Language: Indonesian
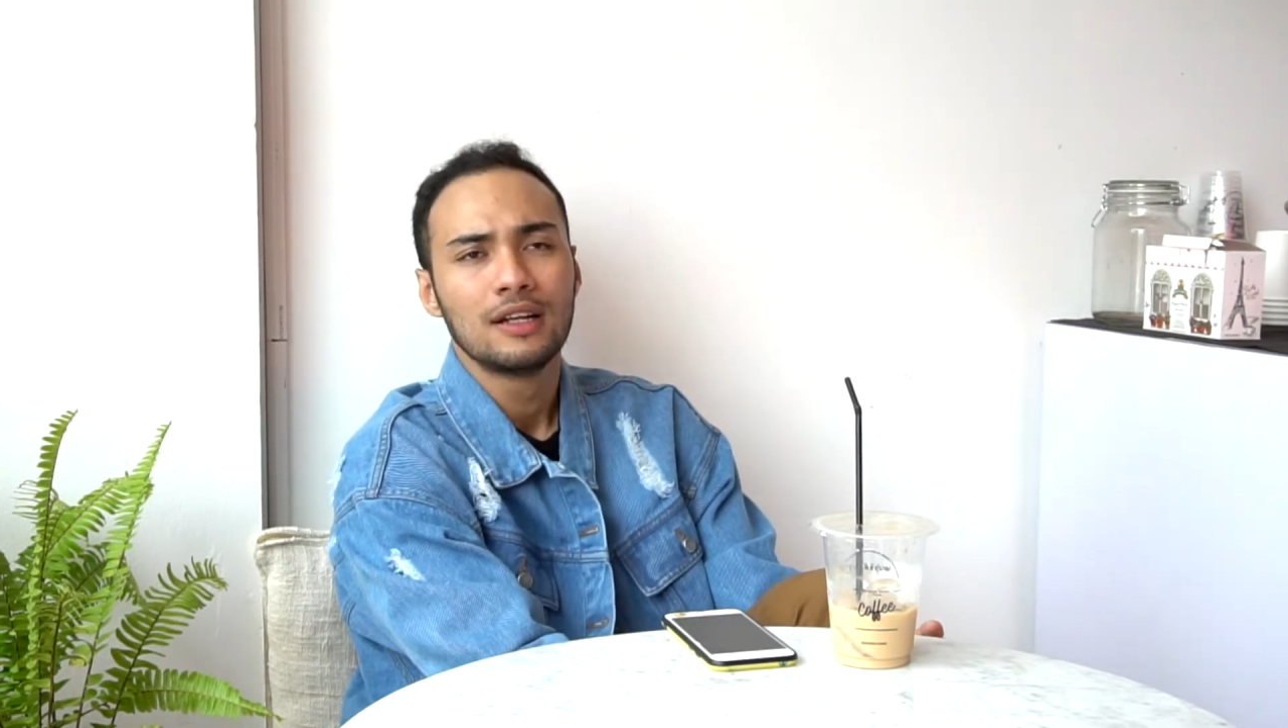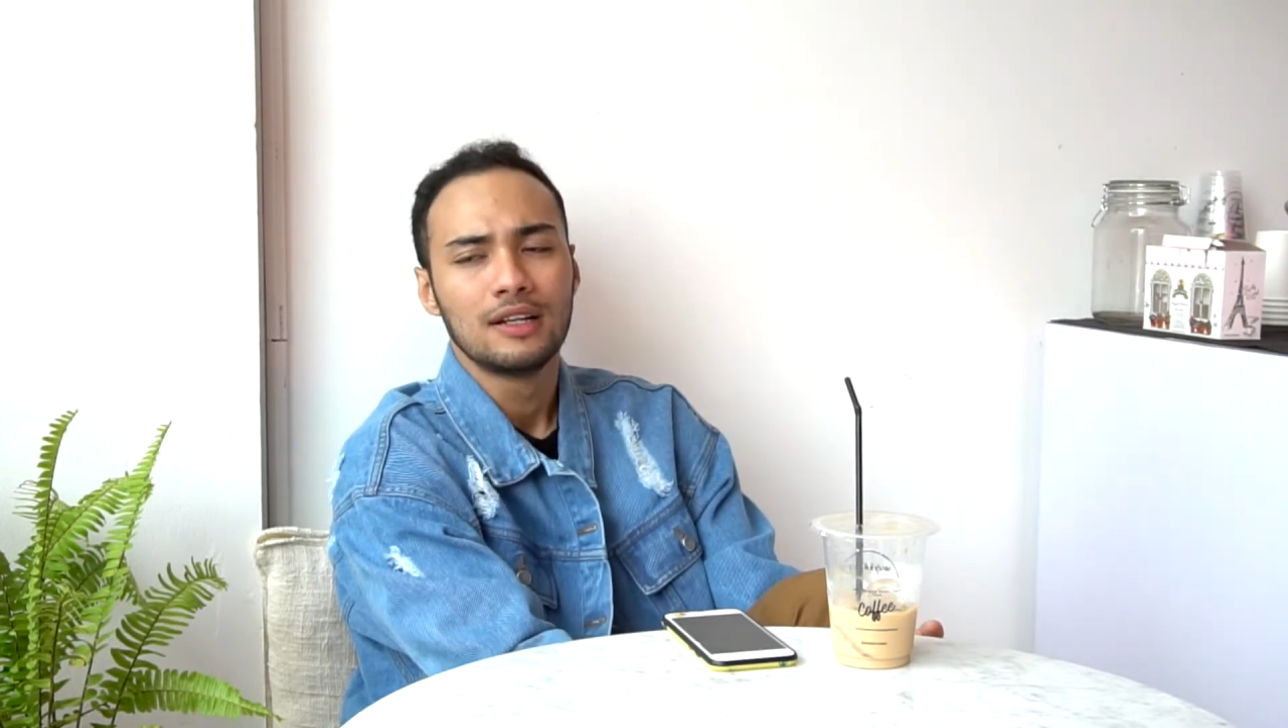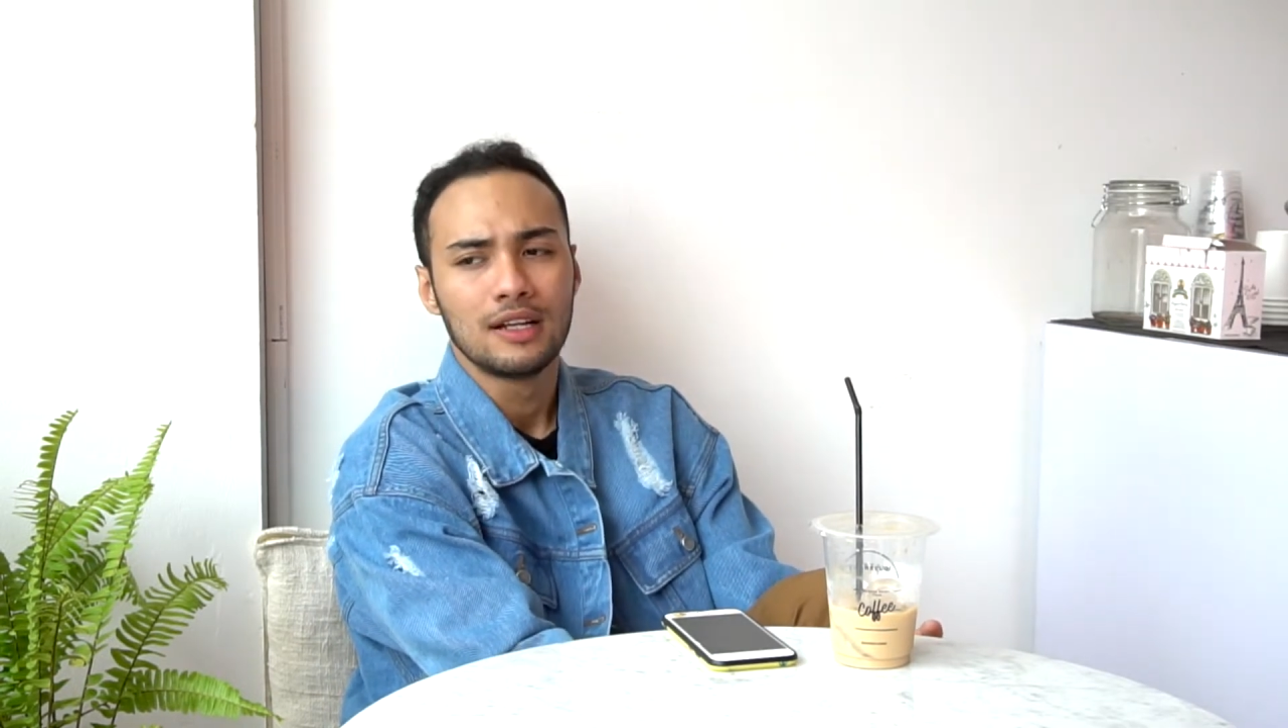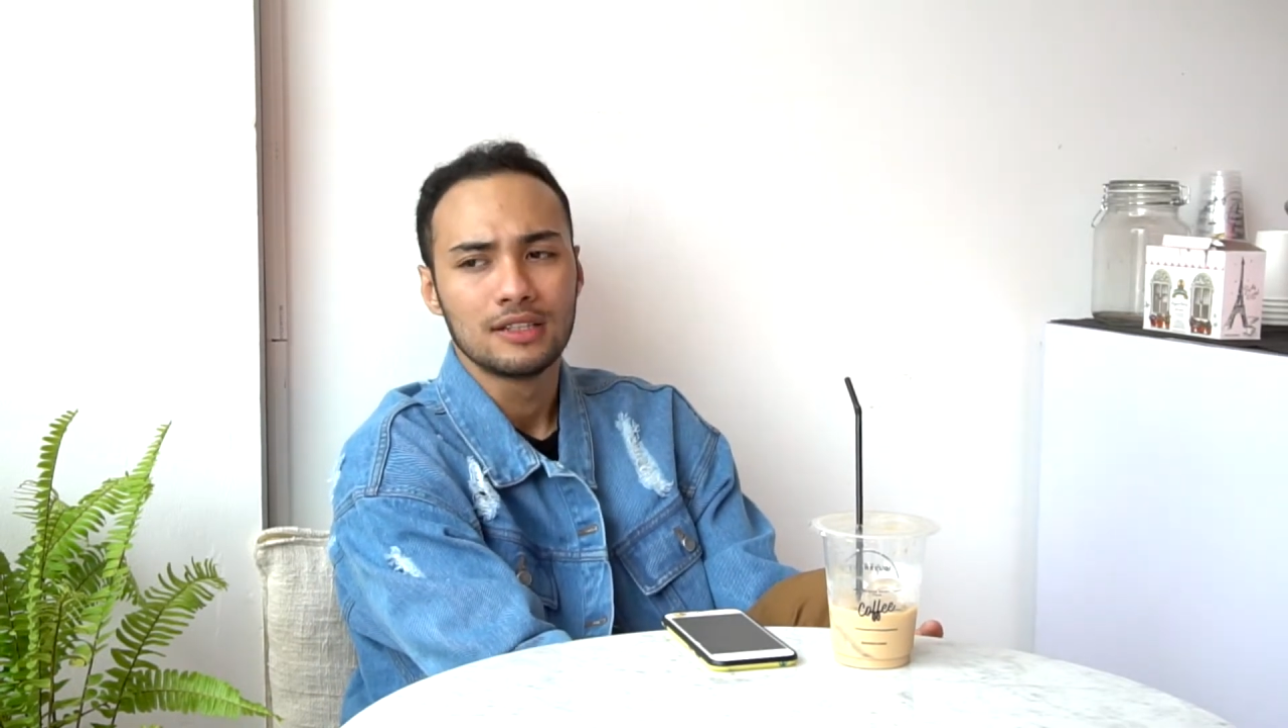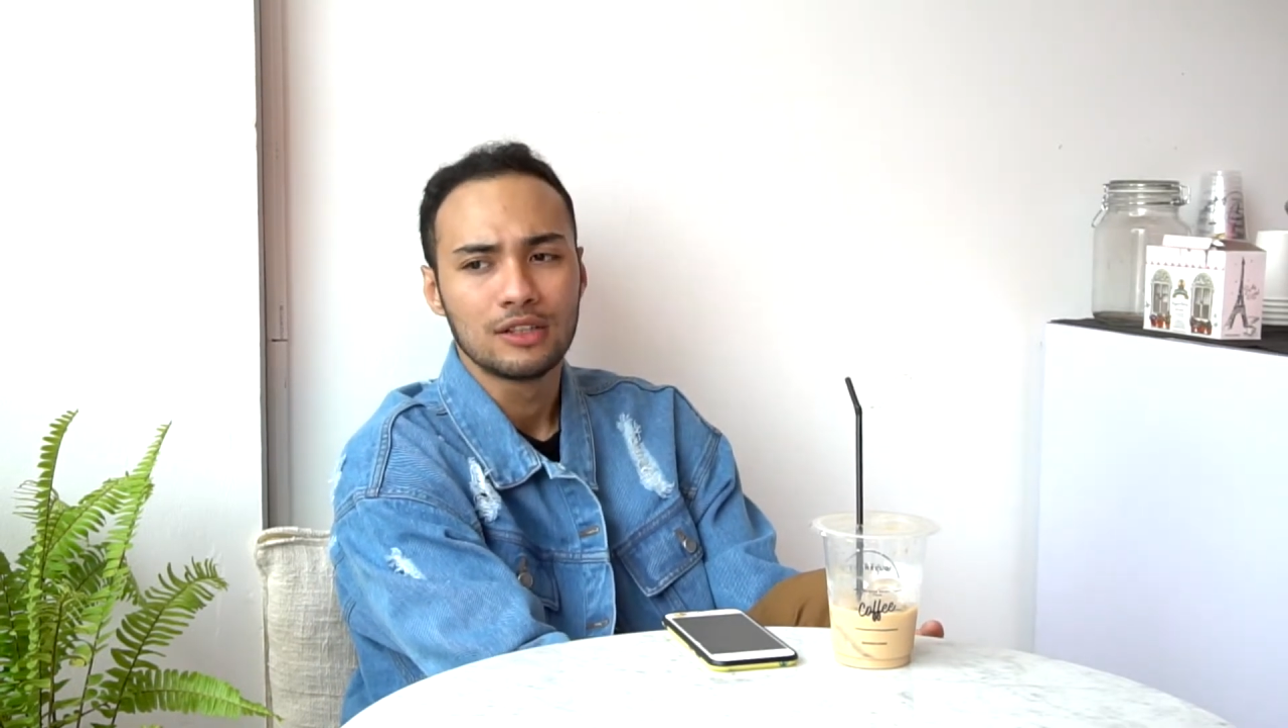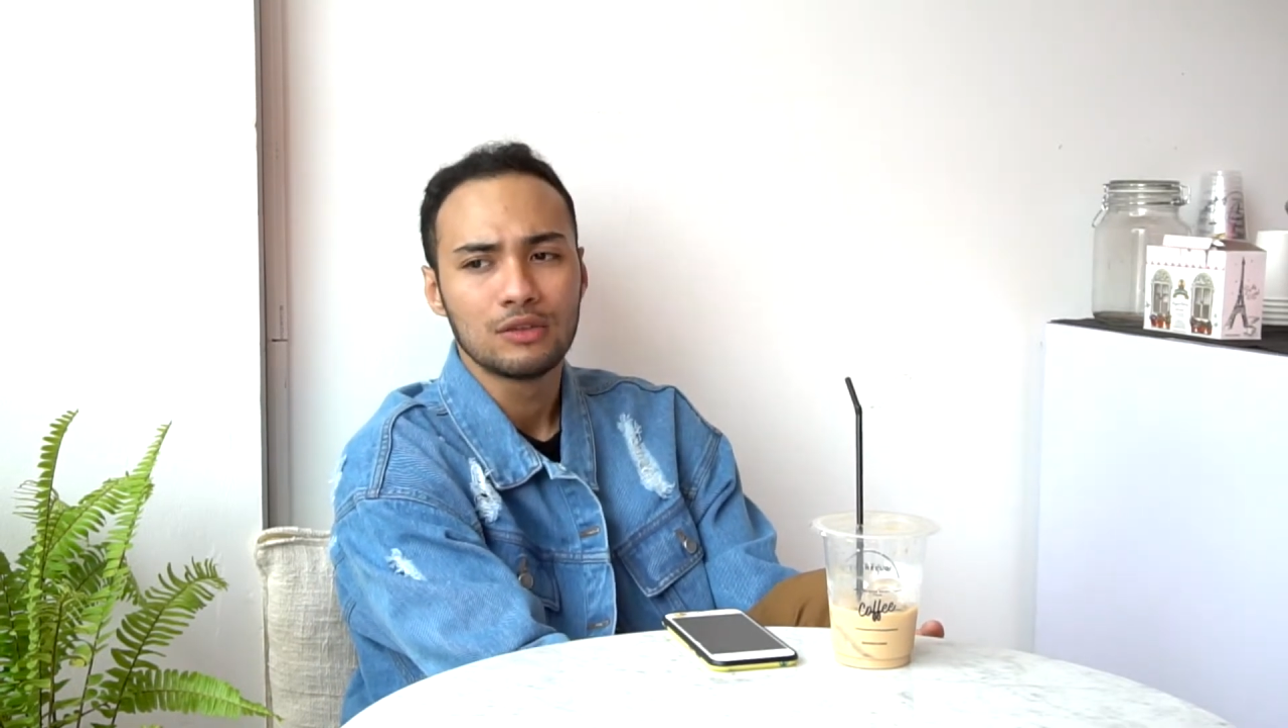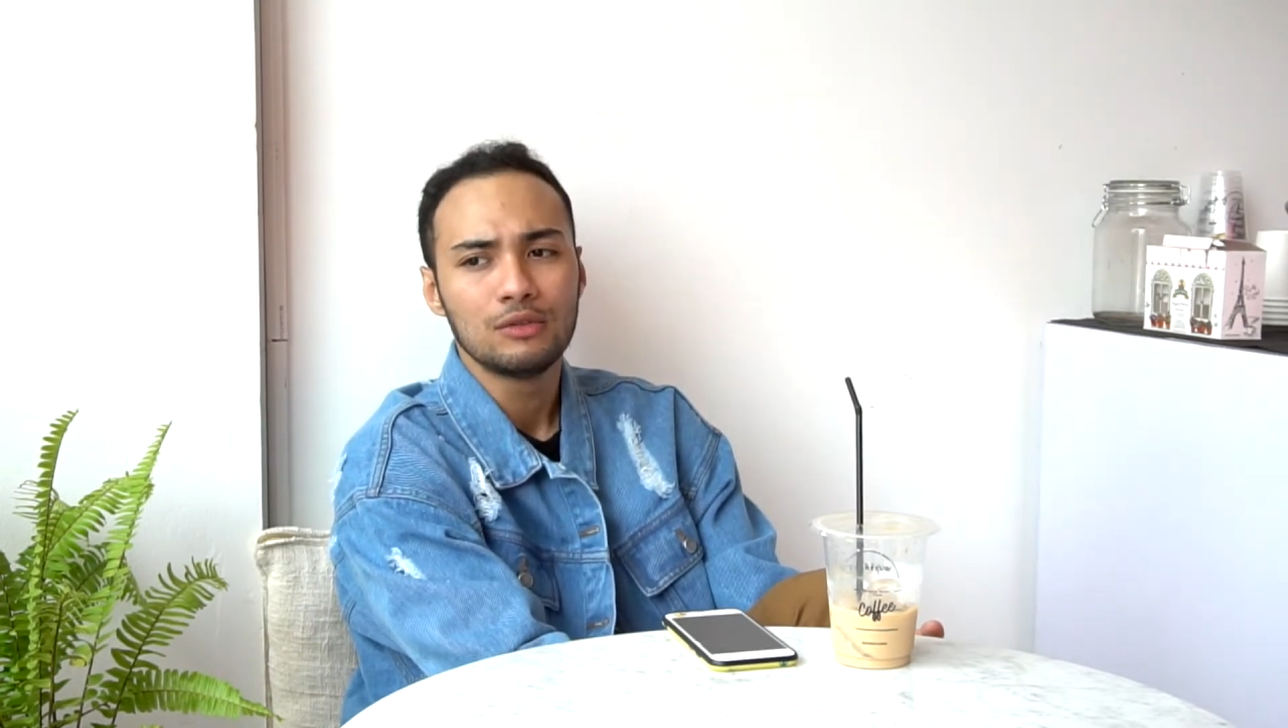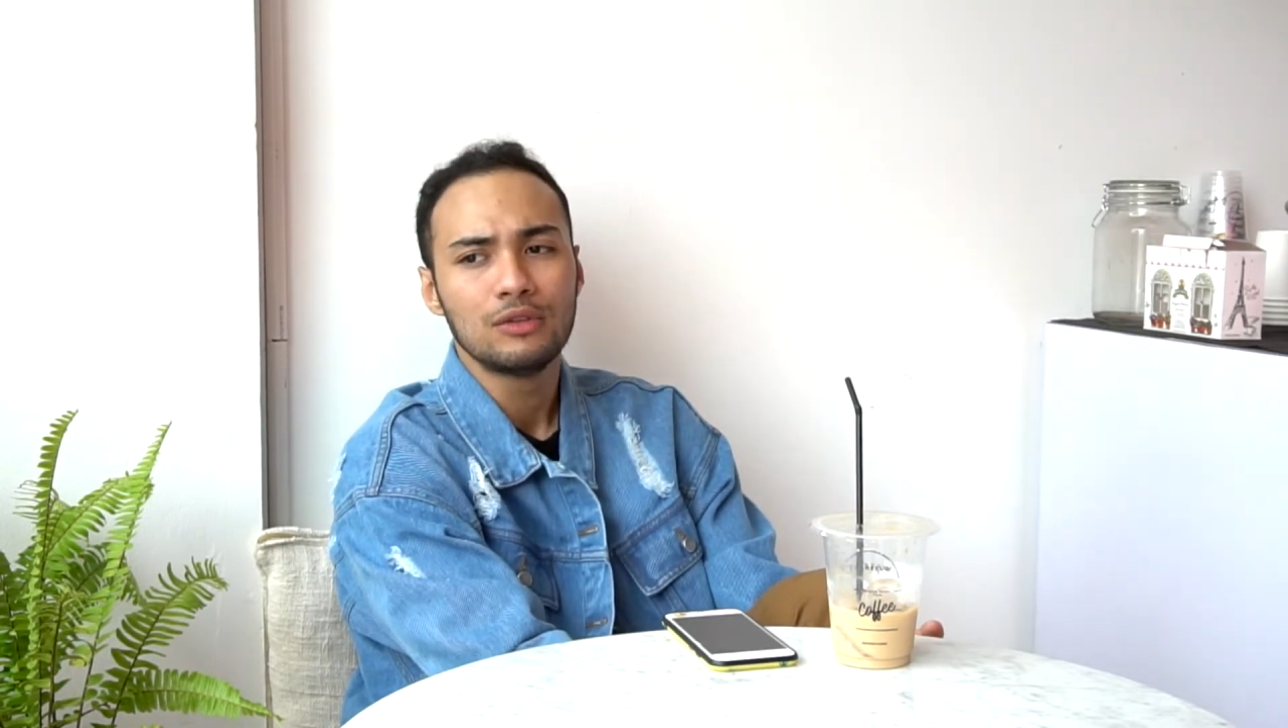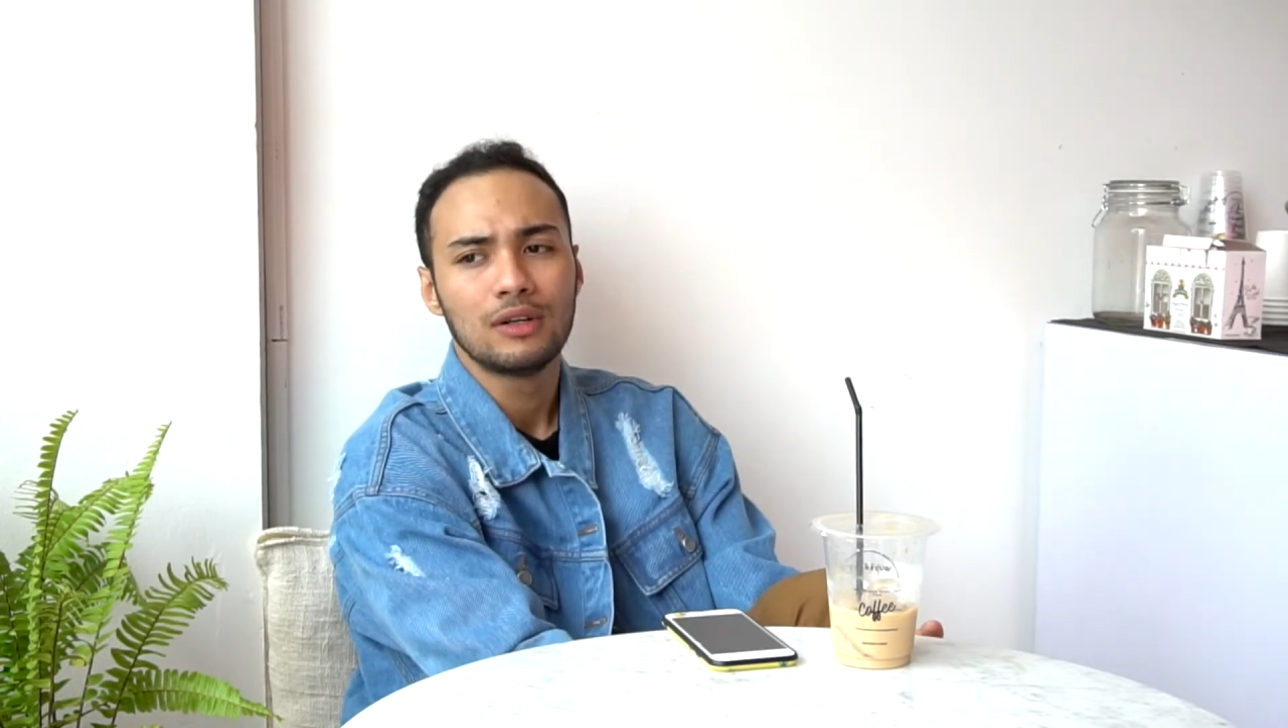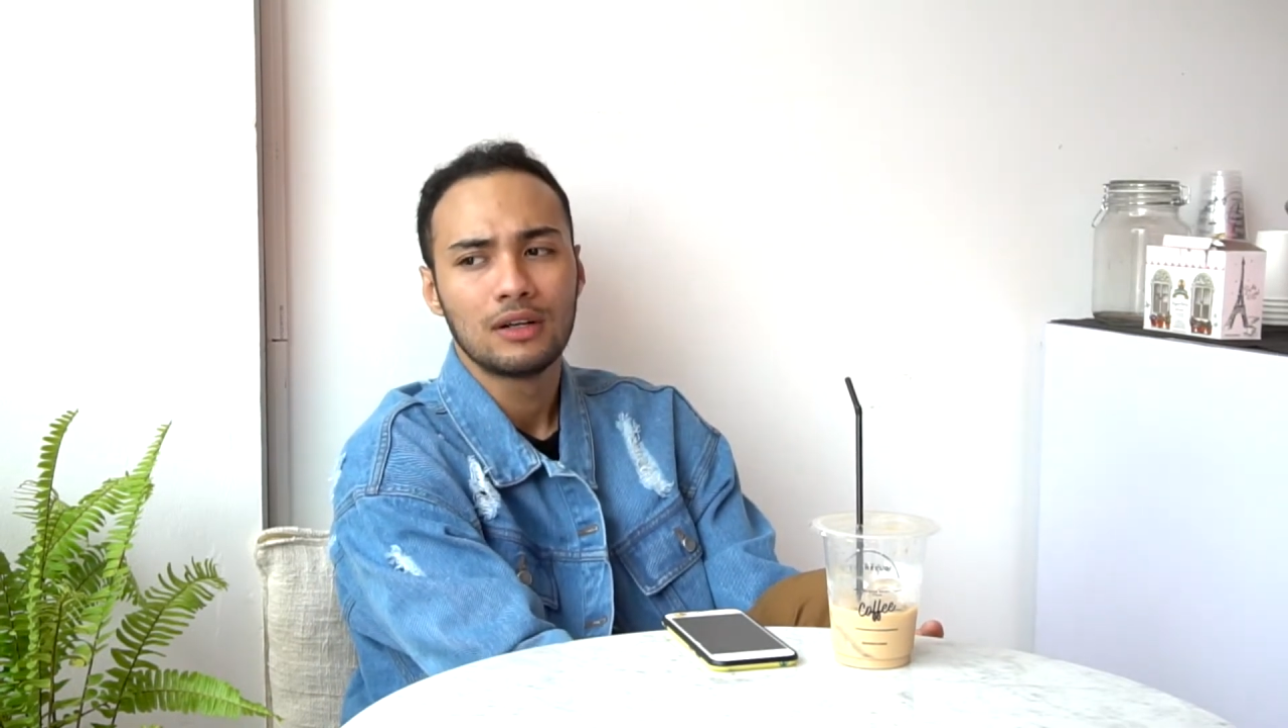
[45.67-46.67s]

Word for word: Dari situ eh,